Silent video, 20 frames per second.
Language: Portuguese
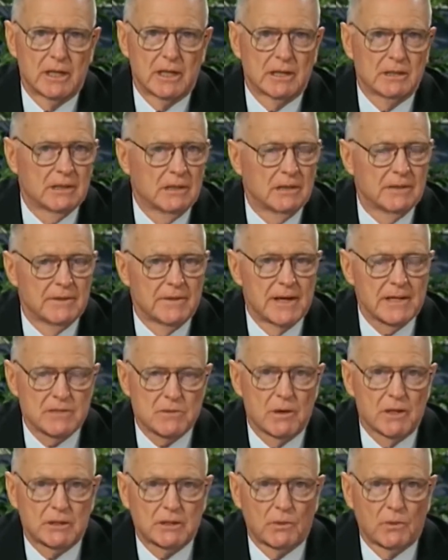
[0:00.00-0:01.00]
Bem, é
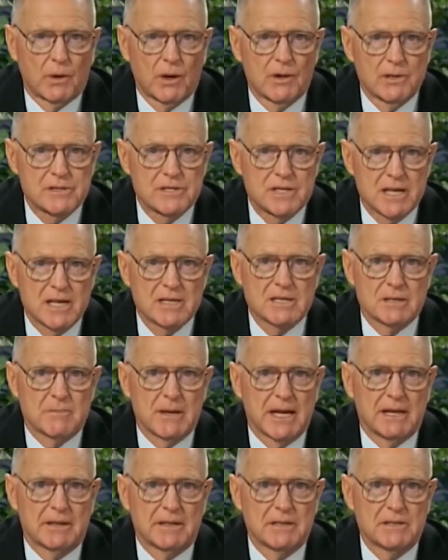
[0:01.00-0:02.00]
isso que a palavra diz
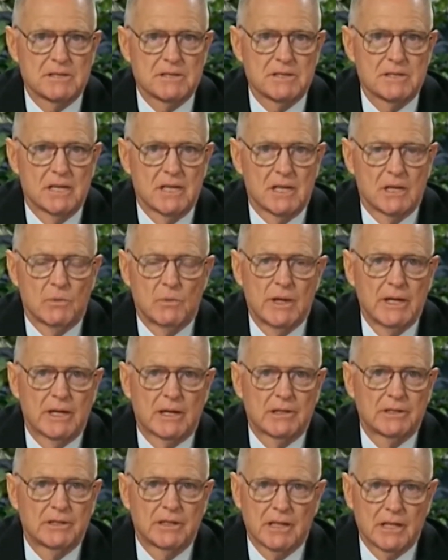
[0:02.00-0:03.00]
a nosso respeito.
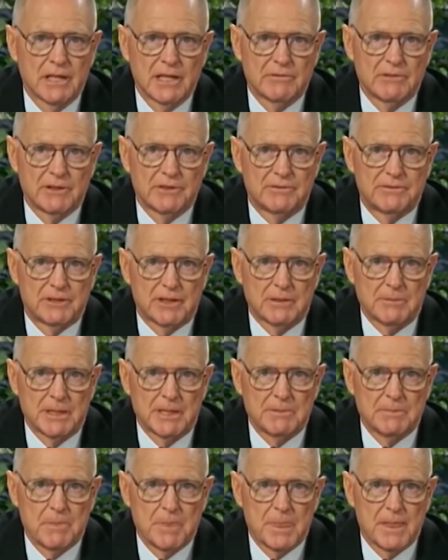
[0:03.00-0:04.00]
Nós fomos
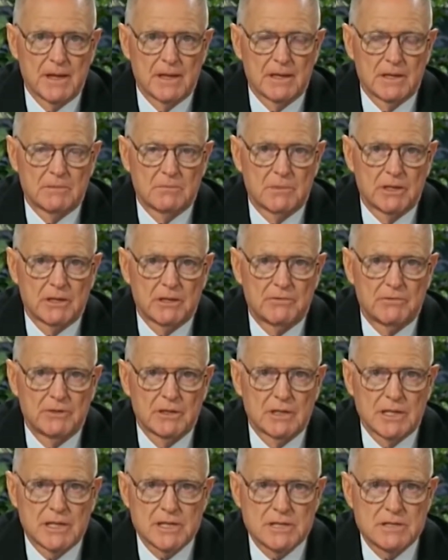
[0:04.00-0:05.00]
libertos. Mas
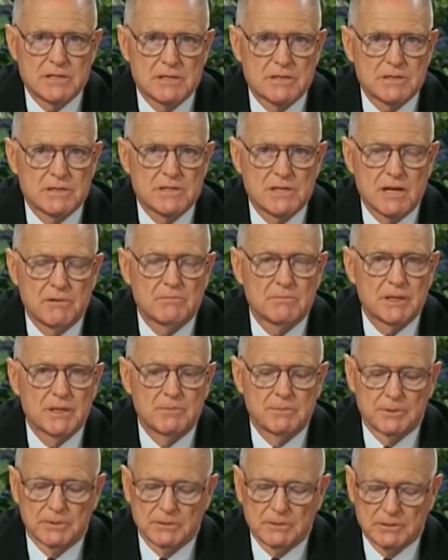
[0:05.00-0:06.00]
se você escuta
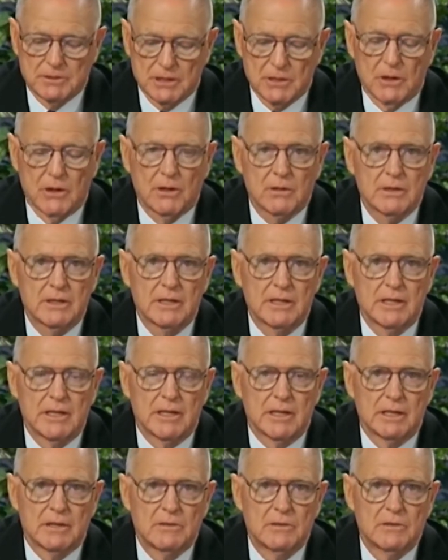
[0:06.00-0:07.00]
algumas pessoas falando,
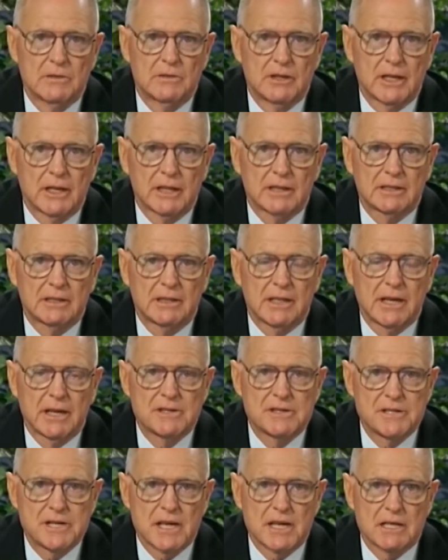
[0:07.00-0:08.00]
parece que ele
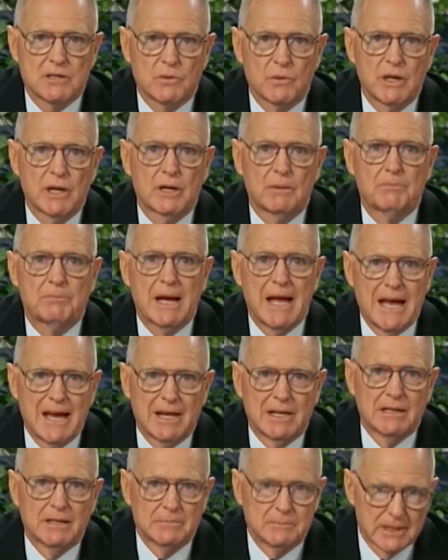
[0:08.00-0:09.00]
disse que fomos
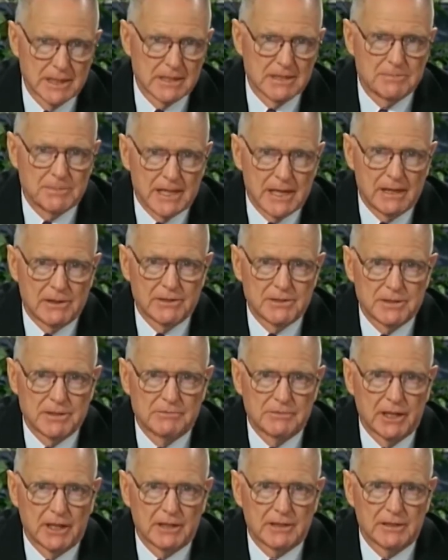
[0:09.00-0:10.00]
presos pelo poder
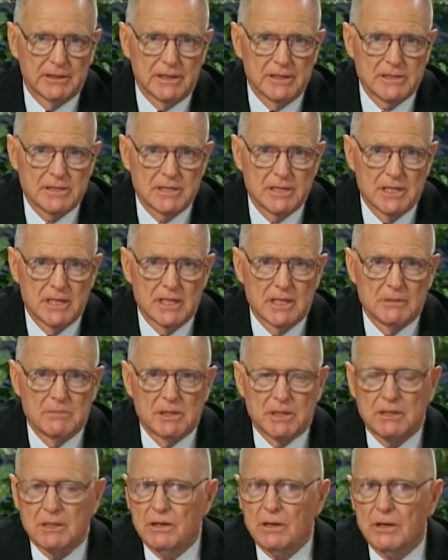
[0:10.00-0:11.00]
das trevas.
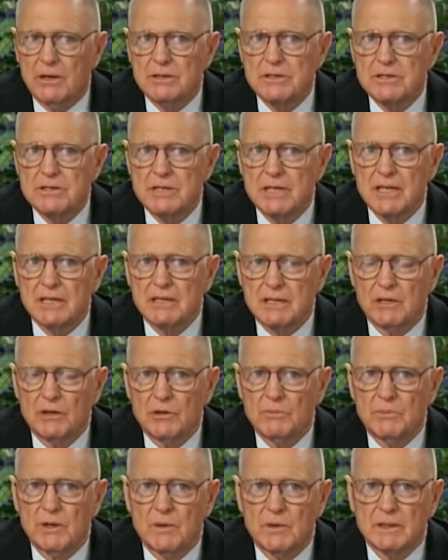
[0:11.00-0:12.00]
Porque elas
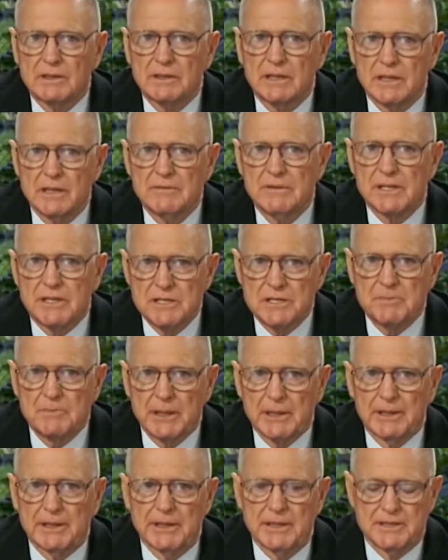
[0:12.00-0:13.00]
vão pelo que
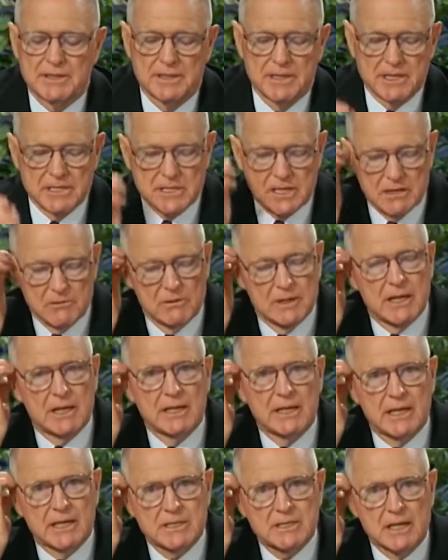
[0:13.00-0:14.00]
experimentaram, elas dizem
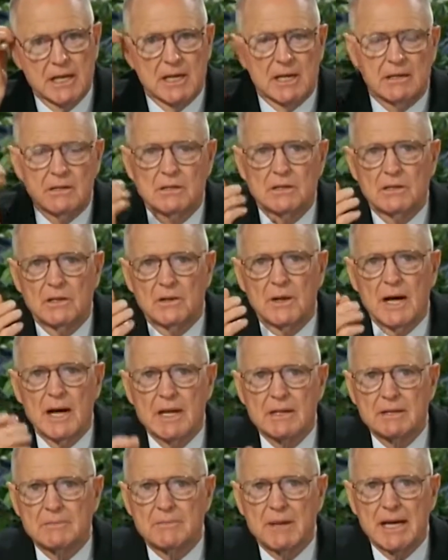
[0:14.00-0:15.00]
bem sim, bem
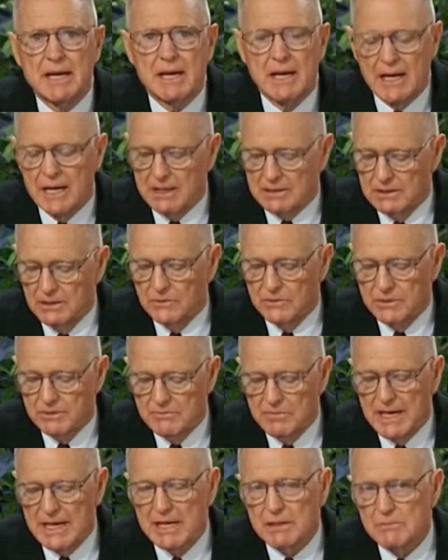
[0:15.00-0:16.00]
sabe, eu sei que a
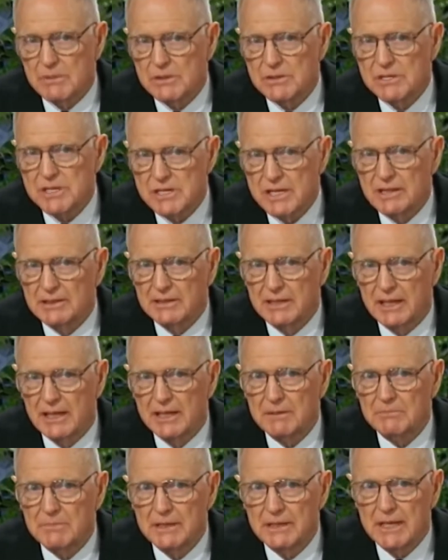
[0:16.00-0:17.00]
Bíblia disse isso,
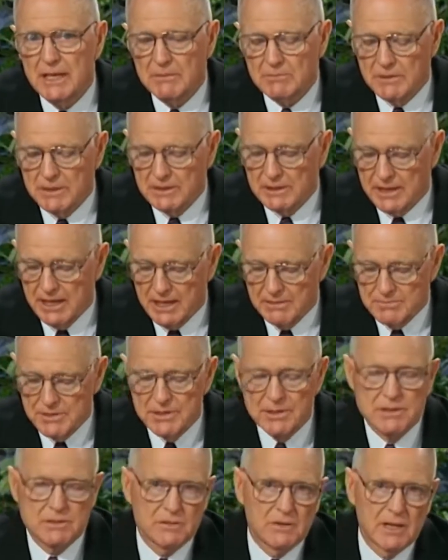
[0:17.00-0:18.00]
mas irmão Caps,
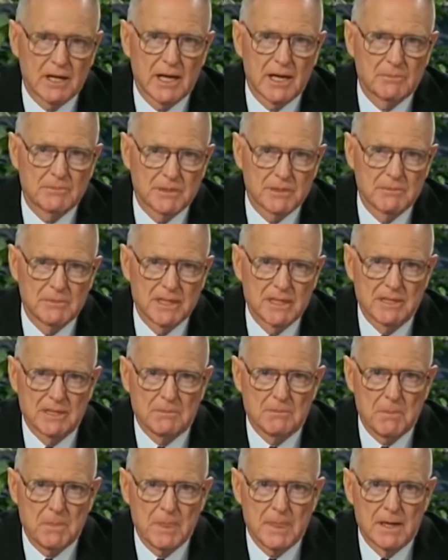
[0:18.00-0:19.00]
veja o que aconteceu
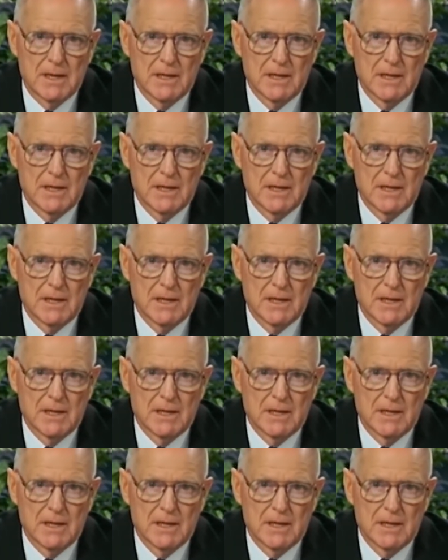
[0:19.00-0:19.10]
comigo.